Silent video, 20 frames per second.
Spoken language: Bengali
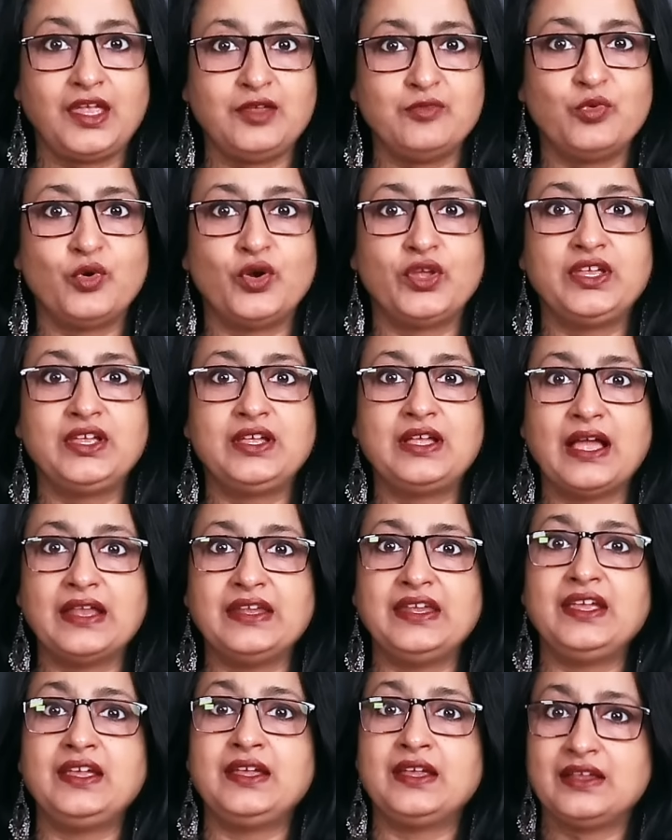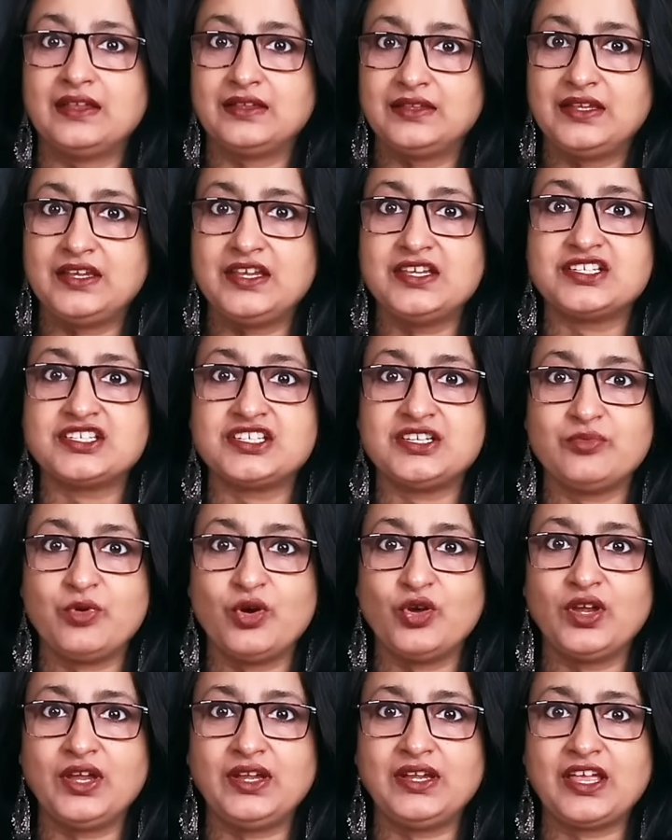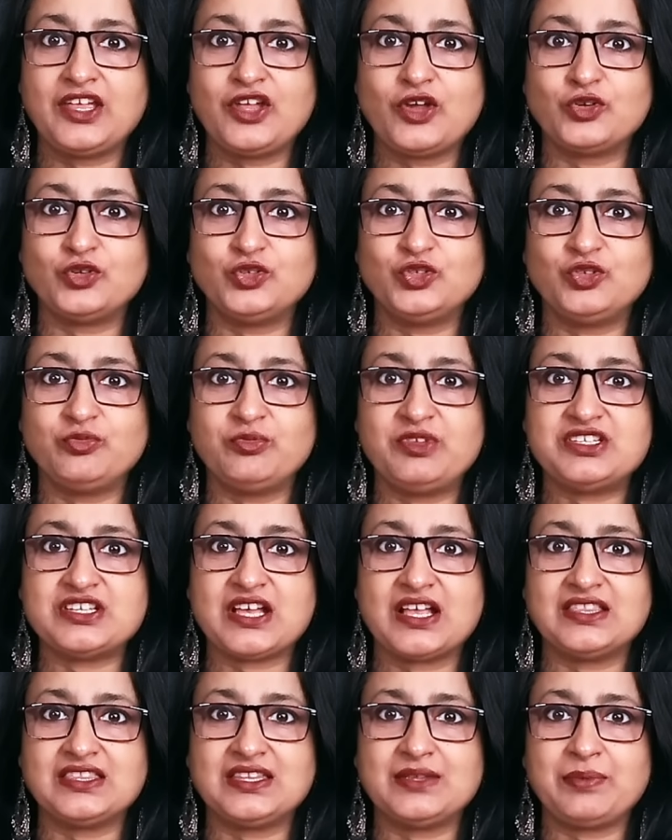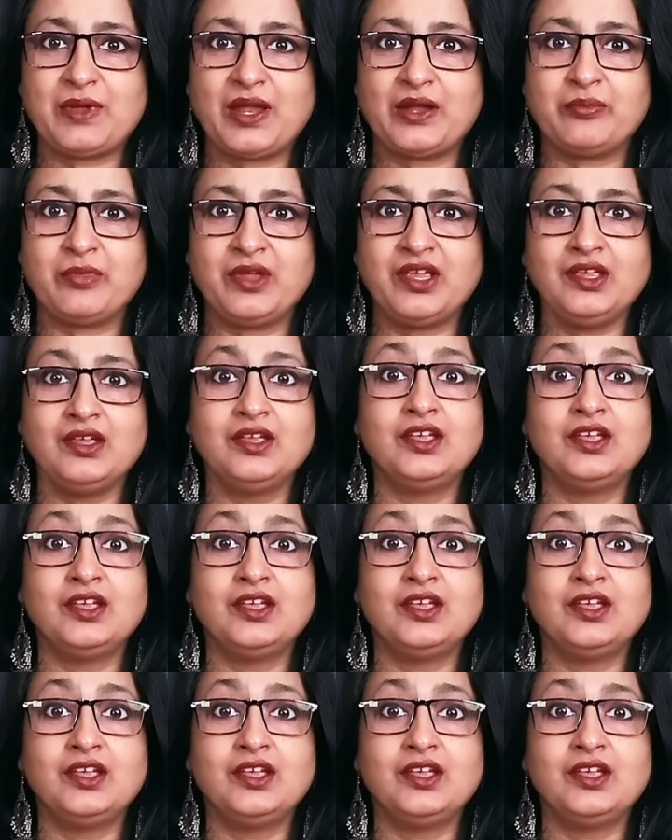এই বৈজ্ঞানিক দৃষ্টিভঙ্গিটা যখন তুমি জানতে পারবে